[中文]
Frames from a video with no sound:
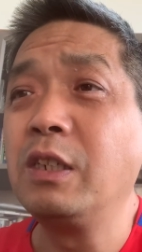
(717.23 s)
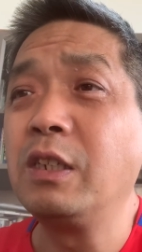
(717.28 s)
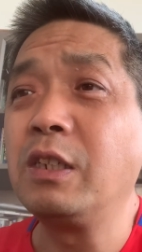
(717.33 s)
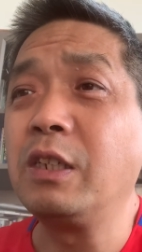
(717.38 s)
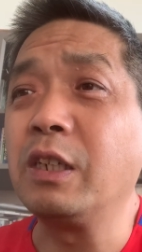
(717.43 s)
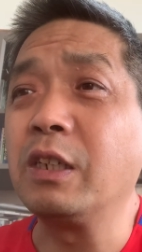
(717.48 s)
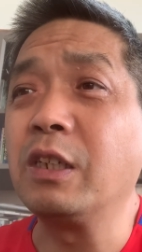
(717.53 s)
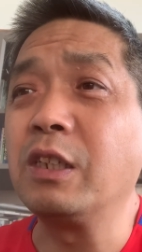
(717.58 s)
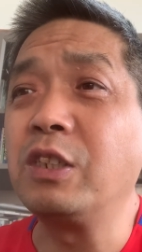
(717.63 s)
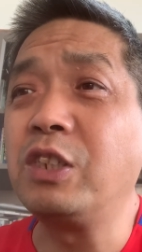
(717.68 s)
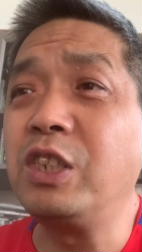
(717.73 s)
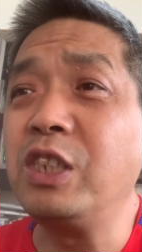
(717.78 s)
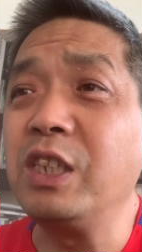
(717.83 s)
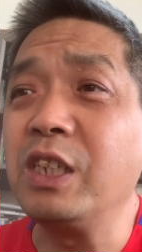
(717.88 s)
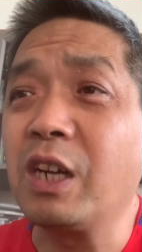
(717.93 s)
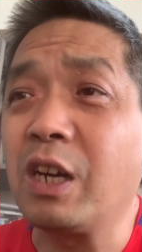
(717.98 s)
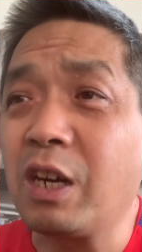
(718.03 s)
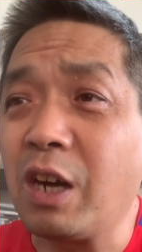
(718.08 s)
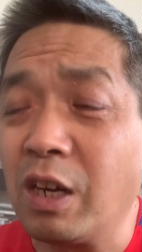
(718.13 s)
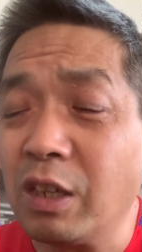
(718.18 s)
这个继
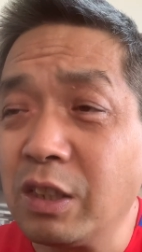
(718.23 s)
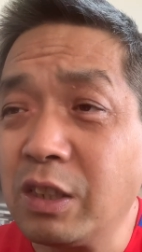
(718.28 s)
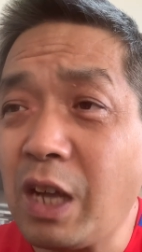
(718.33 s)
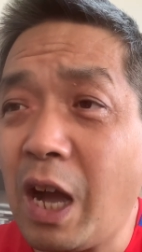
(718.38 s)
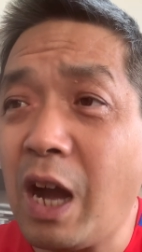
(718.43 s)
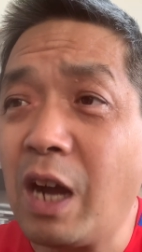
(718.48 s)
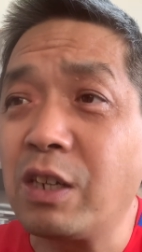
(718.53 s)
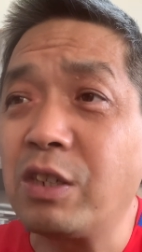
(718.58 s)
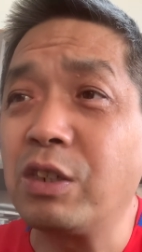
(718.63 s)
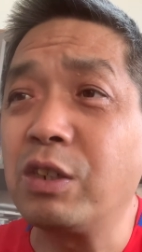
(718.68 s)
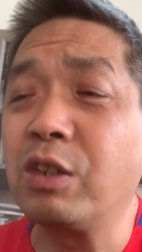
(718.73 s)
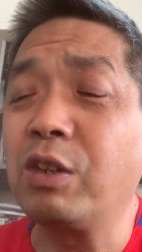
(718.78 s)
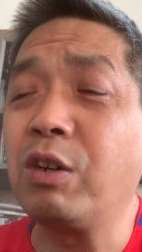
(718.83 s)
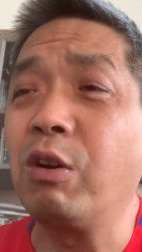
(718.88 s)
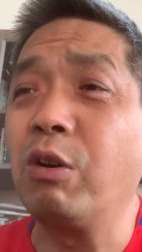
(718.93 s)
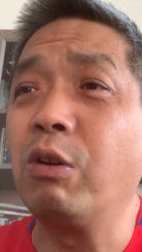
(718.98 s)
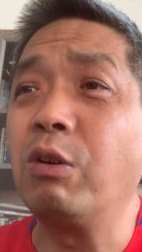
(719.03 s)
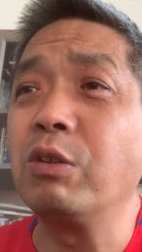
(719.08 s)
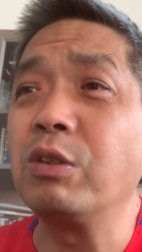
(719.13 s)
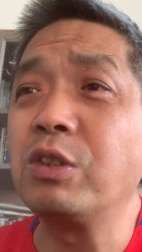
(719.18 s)
恒大之
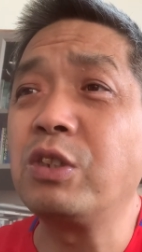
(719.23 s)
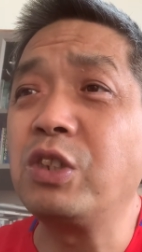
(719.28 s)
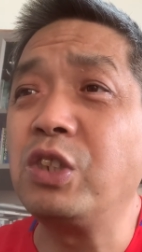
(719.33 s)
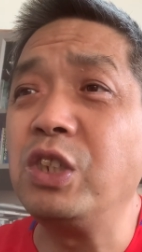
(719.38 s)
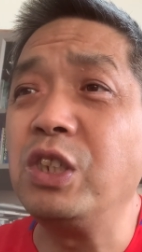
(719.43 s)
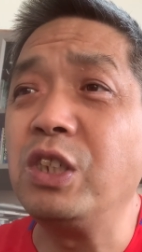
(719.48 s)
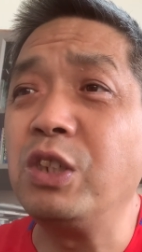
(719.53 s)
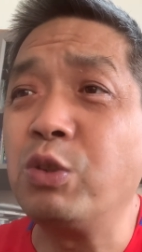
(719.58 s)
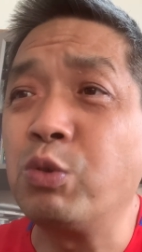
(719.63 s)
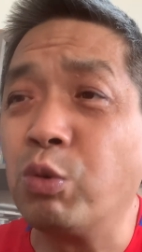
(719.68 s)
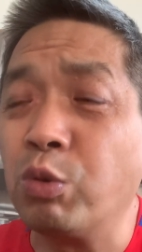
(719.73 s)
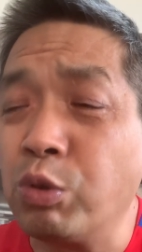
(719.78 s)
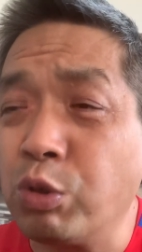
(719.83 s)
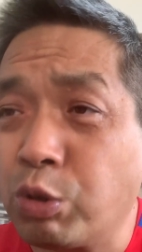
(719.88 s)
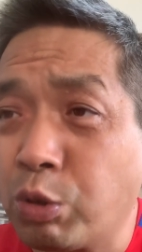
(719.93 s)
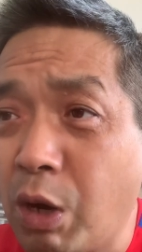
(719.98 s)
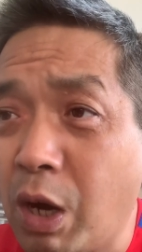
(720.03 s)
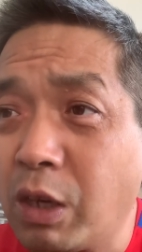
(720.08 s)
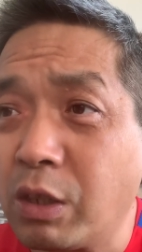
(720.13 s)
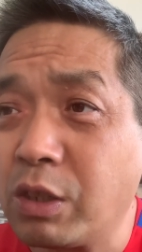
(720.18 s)
后，继融
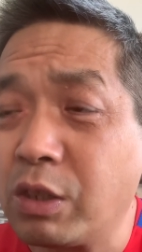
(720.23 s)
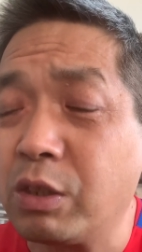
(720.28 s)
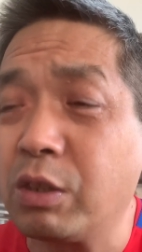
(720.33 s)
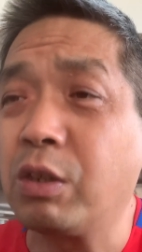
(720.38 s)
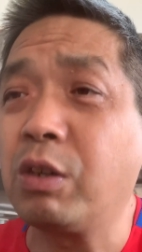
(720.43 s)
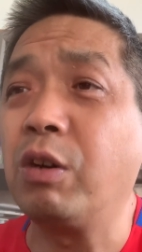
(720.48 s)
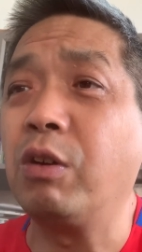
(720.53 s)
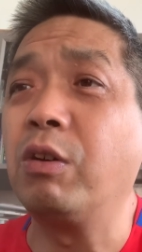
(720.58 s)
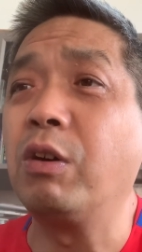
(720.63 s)
创之后